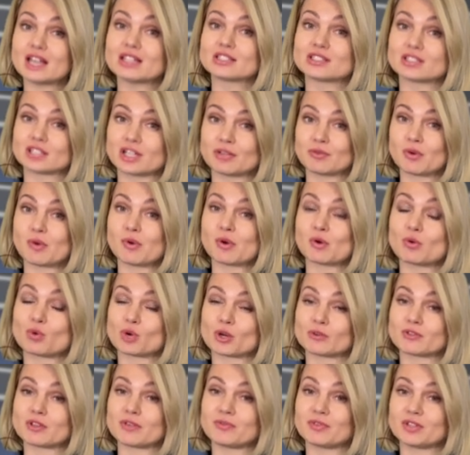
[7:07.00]
от целевого
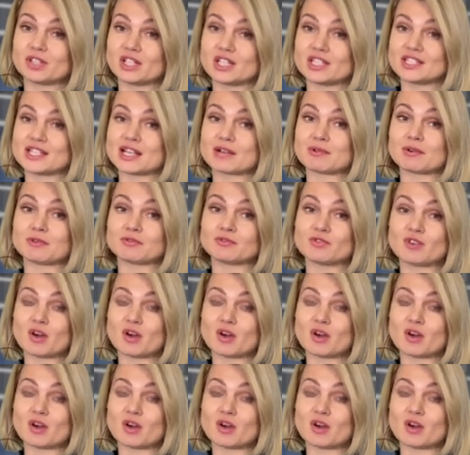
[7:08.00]
уровня Федрезерва в